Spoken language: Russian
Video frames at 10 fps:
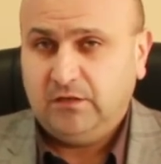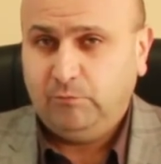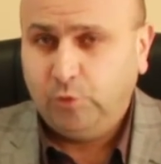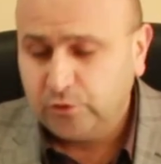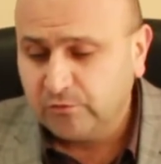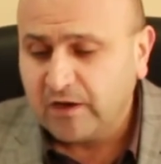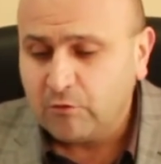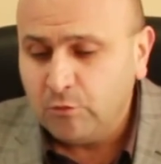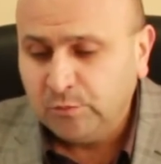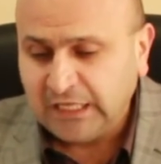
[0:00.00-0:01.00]
Пользу в
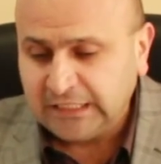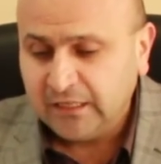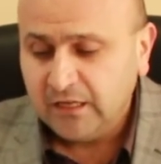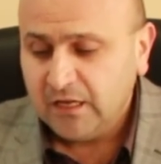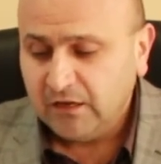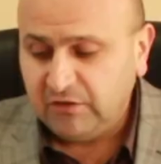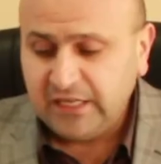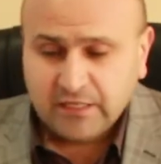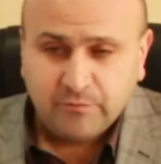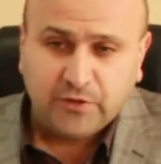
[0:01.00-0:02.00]
каком плане? В
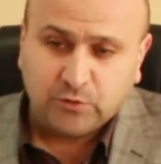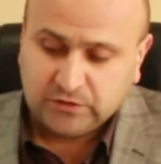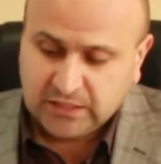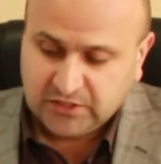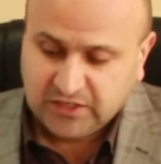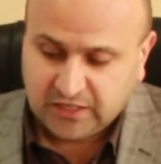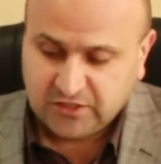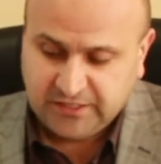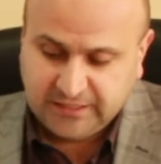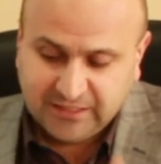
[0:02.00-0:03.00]
летний период наши
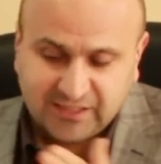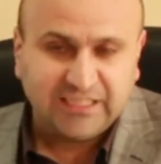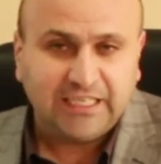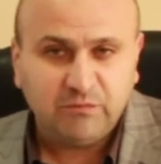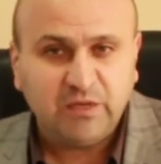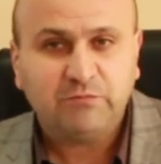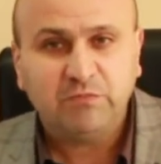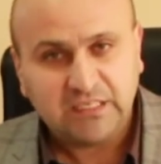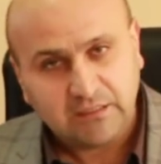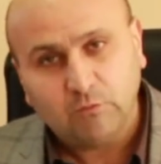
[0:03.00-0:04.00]
горожане должны иметь
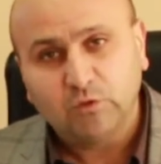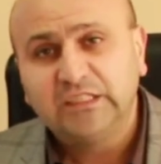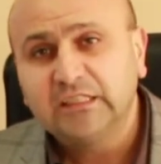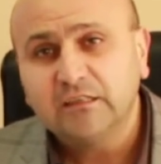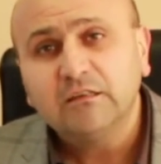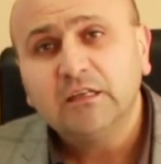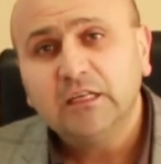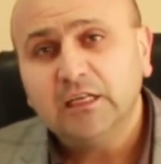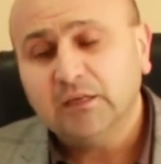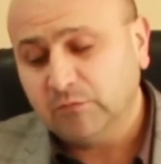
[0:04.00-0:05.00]
место отдыха,
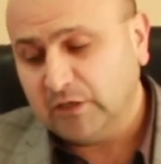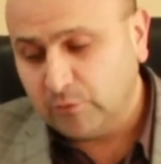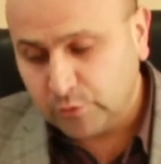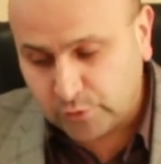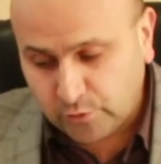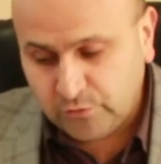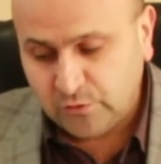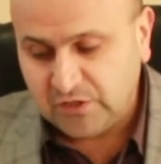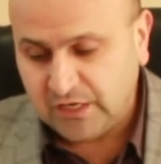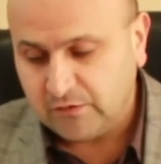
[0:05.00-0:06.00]

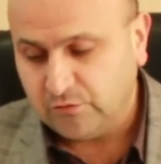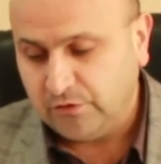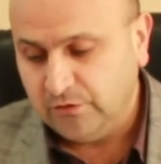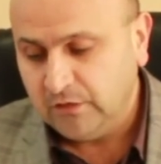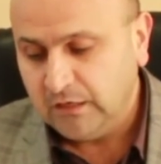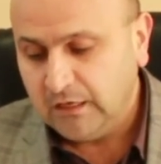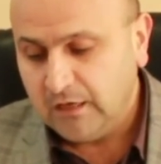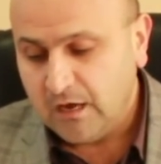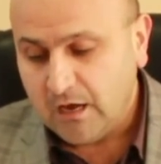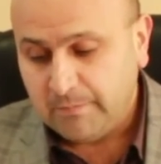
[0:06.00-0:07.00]
благоустроенную территорию.
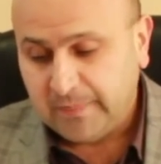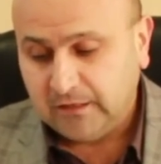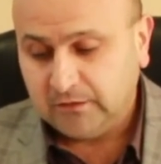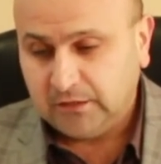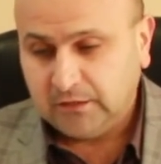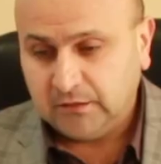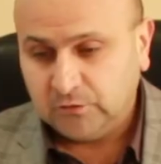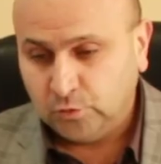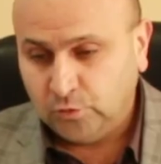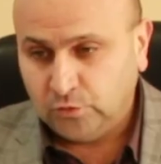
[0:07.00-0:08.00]
Э,
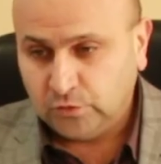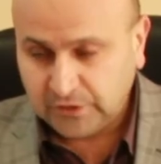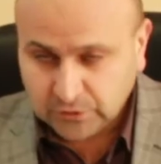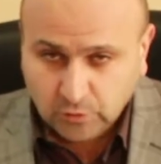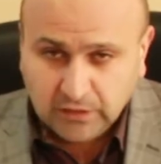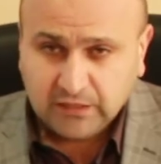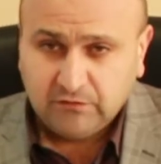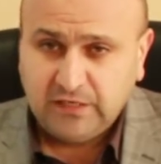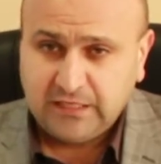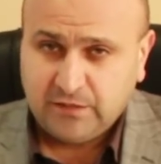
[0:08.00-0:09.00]
ну, не только
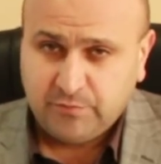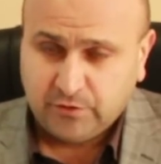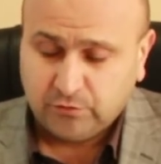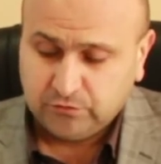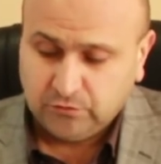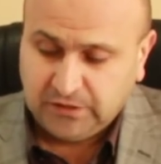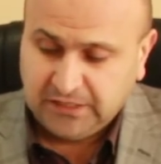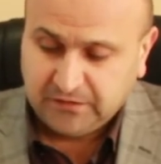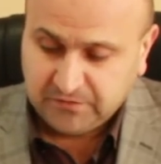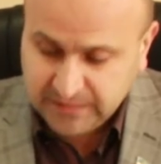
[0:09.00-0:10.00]
в летний период, но
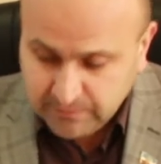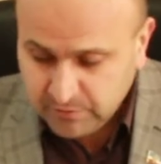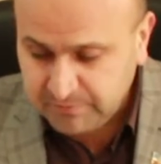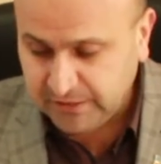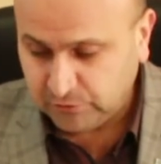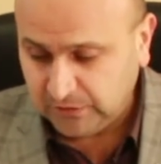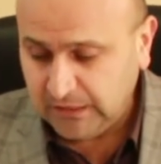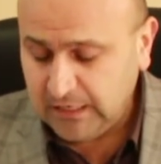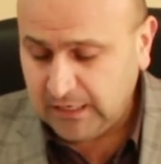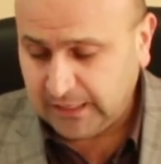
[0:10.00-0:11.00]
и в зимний период.
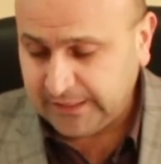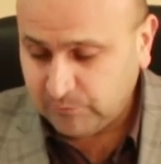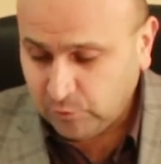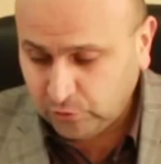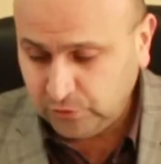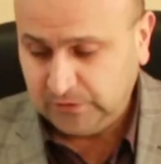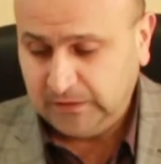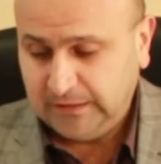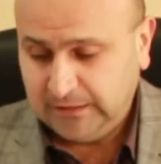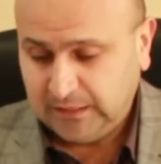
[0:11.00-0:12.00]
Они могут,
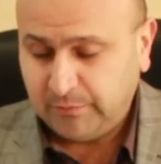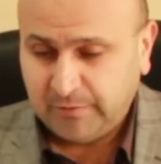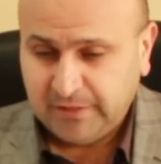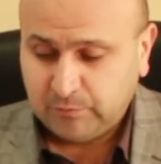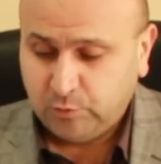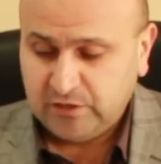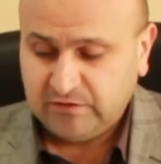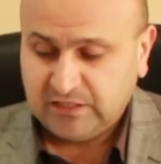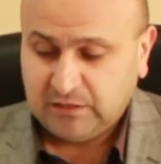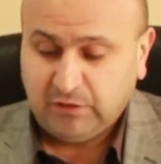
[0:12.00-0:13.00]
например,
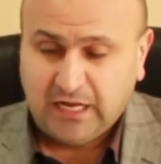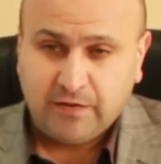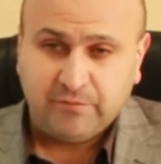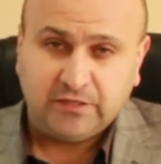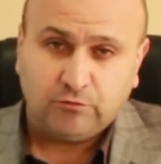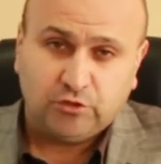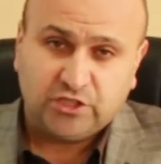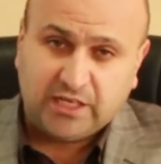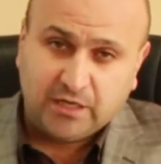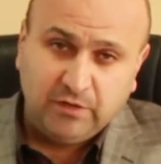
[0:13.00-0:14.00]
пользоваться благами той
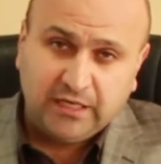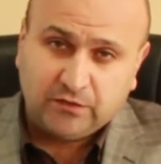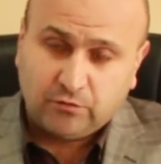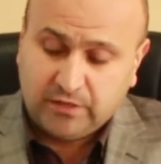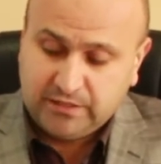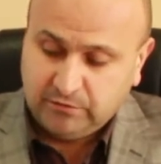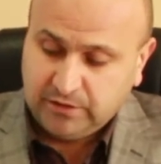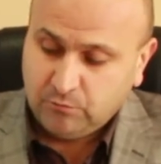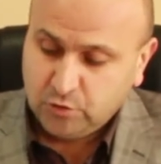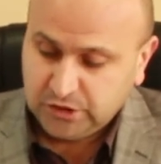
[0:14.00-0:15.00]
же рыбой, которая
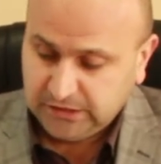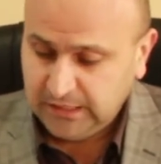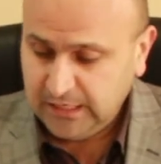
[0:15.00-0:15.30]
сегодня может